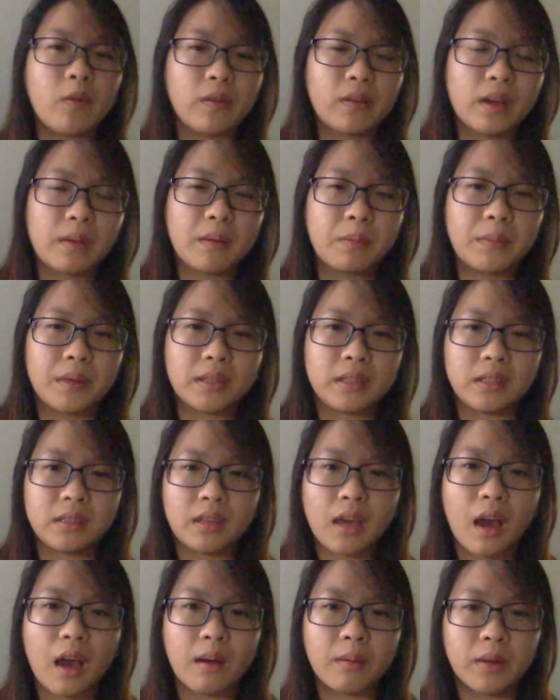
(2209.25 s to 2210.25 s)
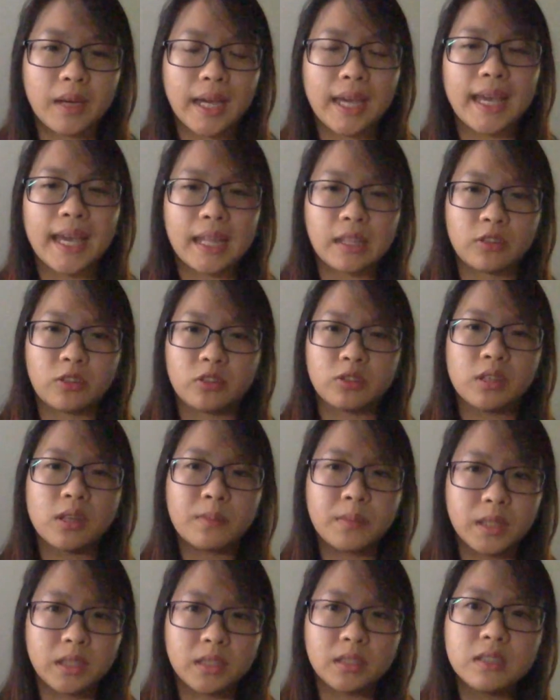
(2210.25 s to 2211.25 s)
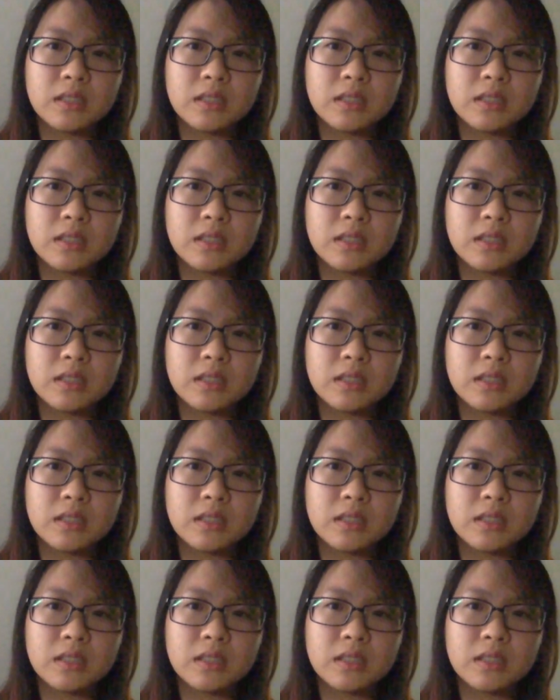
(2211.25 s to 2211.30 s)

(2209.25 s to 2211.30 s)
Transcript: khi mà mình chọn cái ngành của nhà mình